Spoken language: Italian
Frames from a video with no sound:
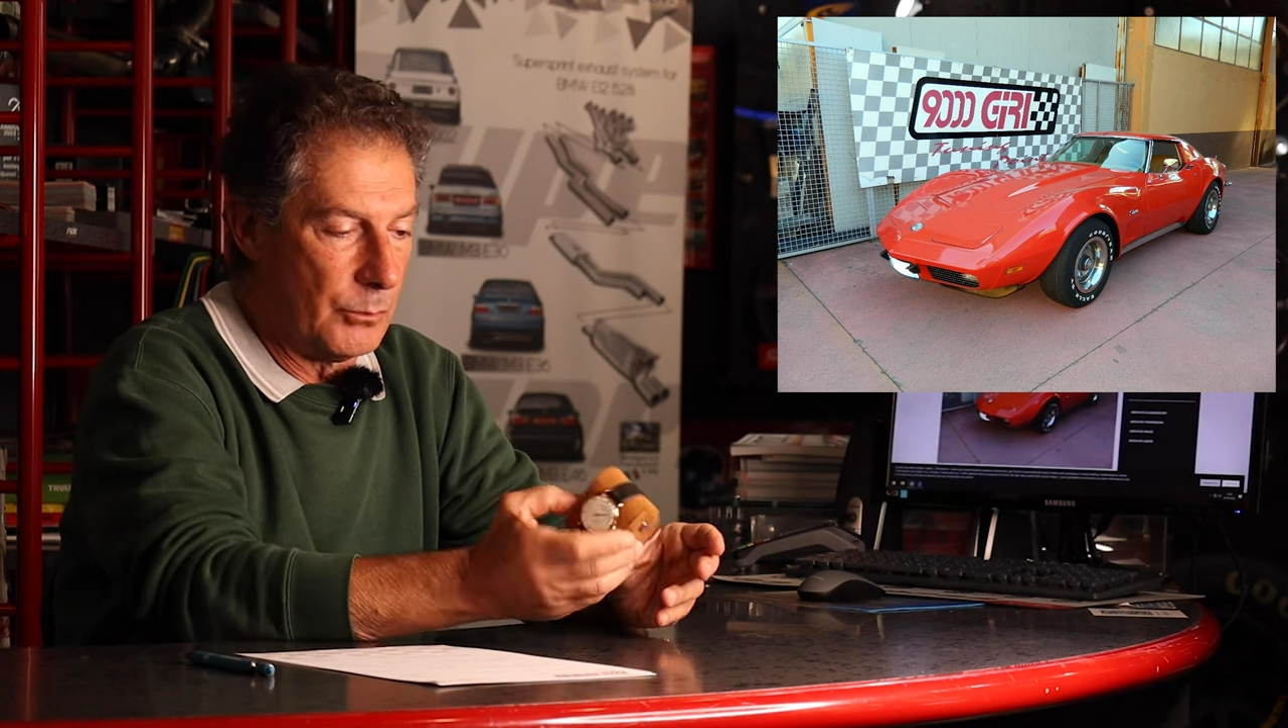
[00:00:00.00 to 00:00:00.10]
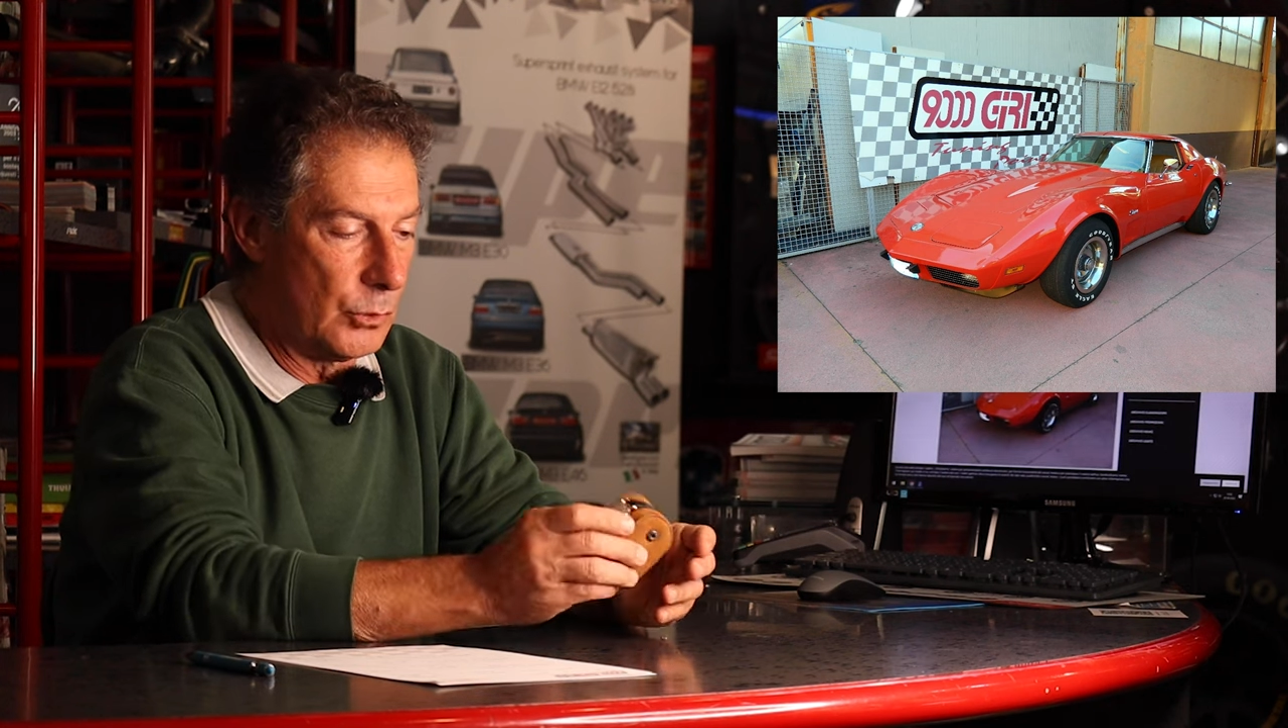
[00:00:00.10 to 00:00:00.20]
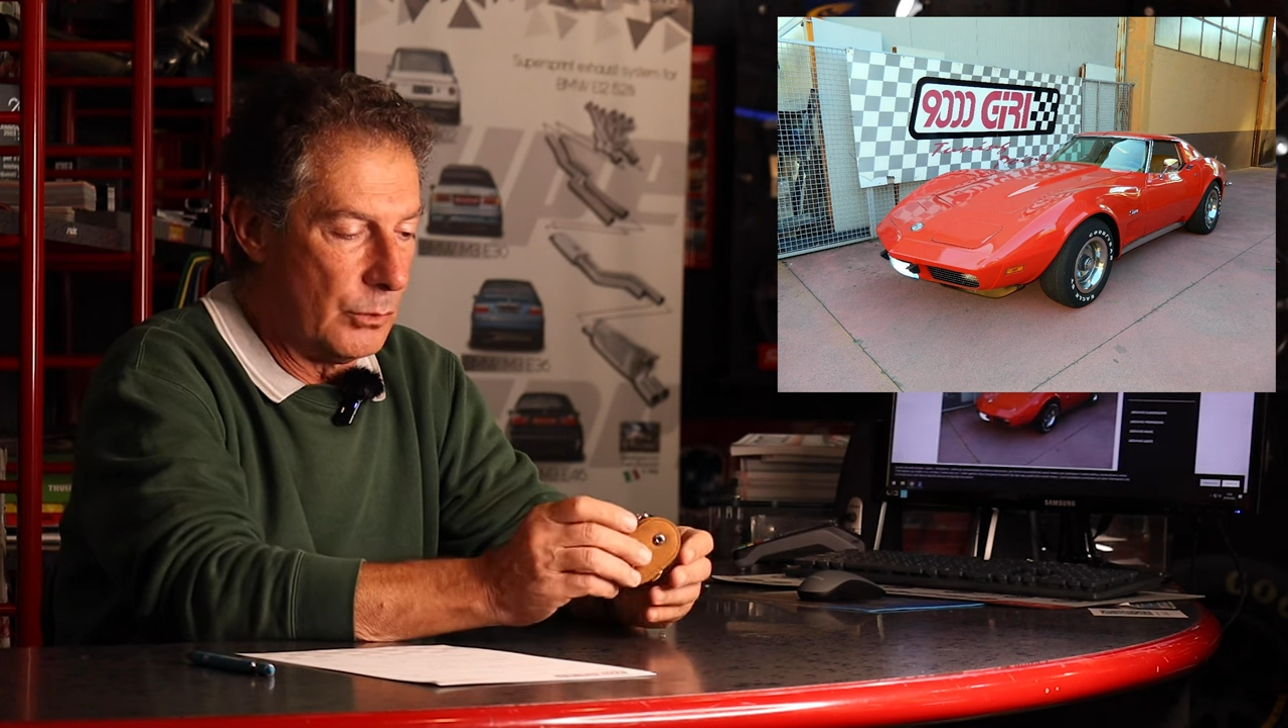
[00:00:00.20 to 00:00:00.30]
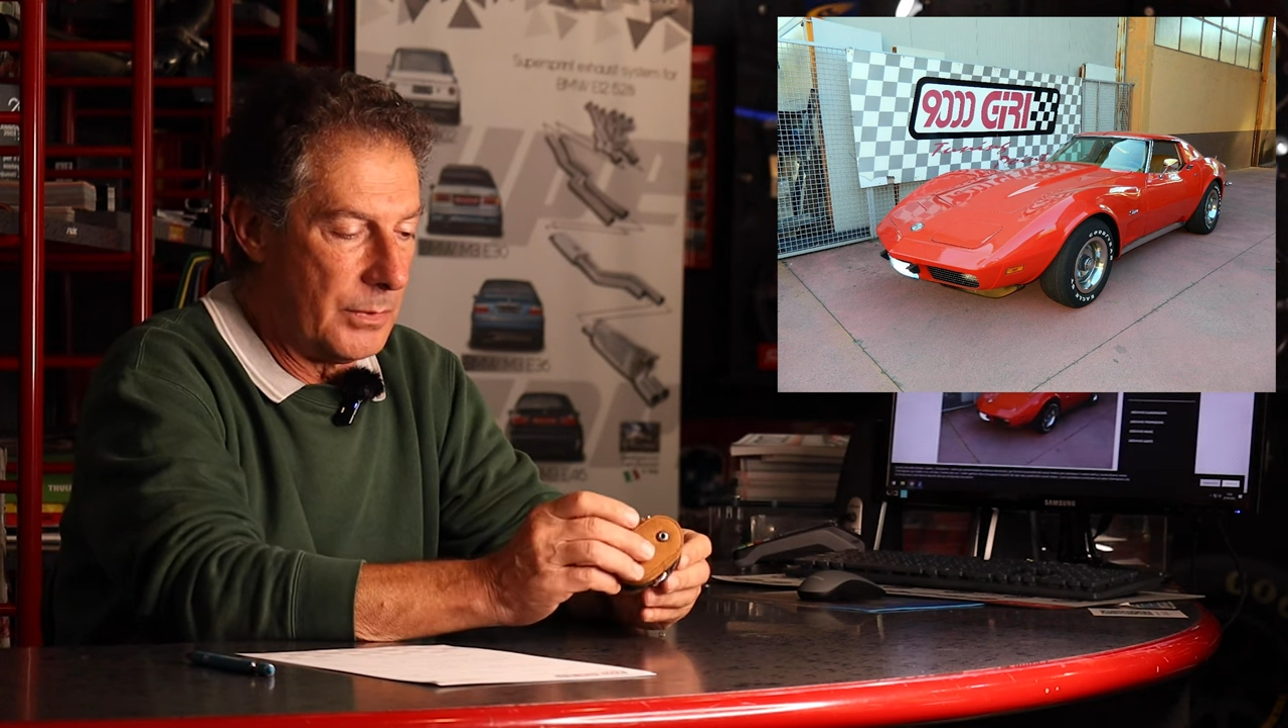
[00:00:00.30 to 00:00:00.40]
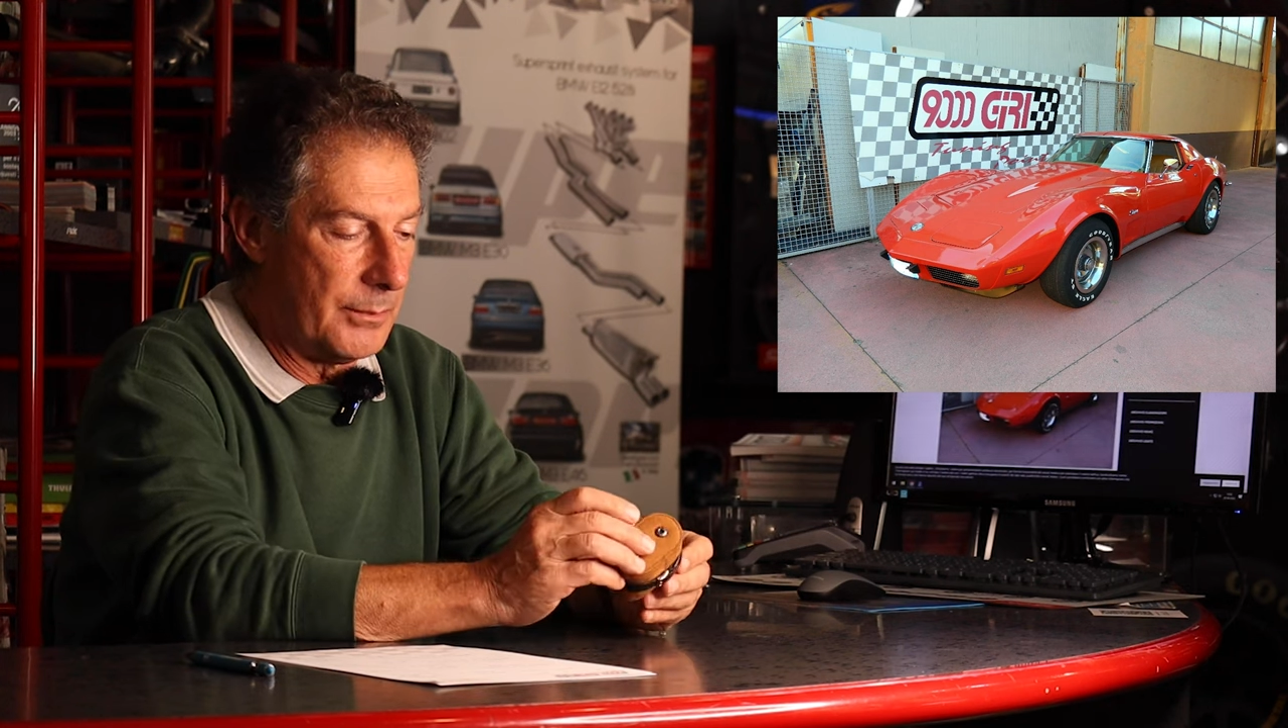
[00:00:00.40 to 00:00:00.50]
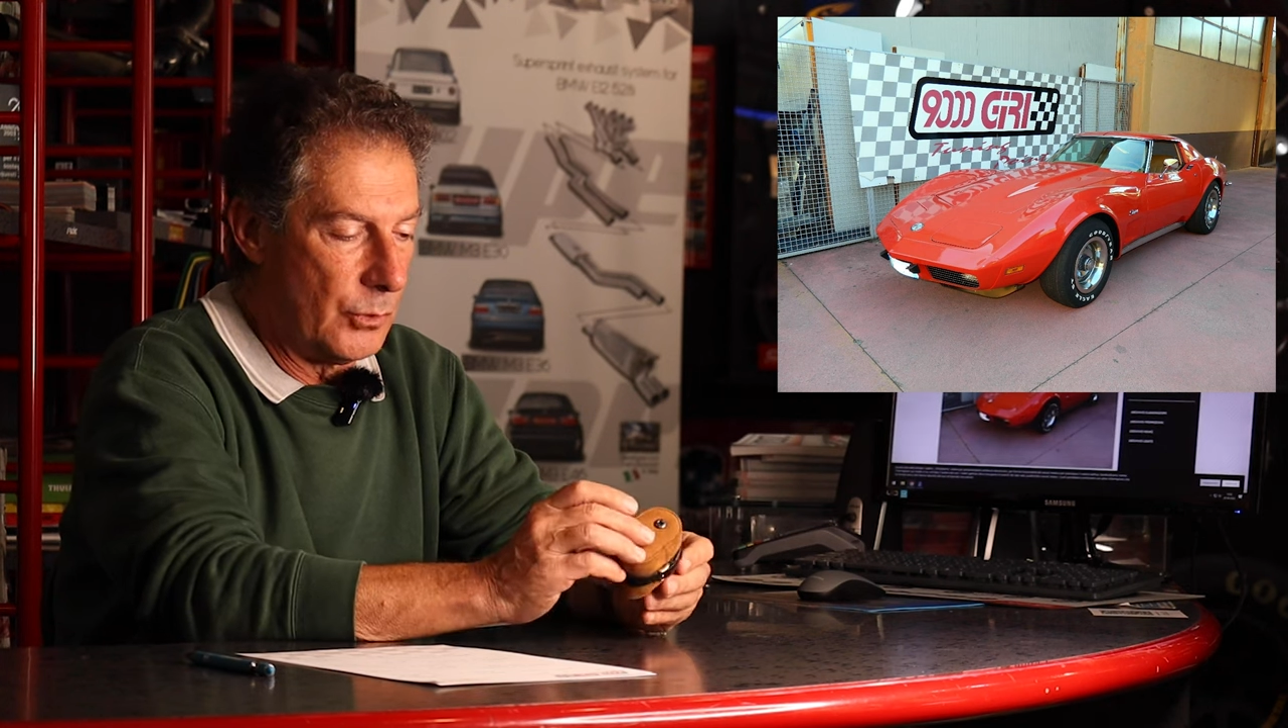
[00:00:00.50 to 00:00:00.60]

molto mia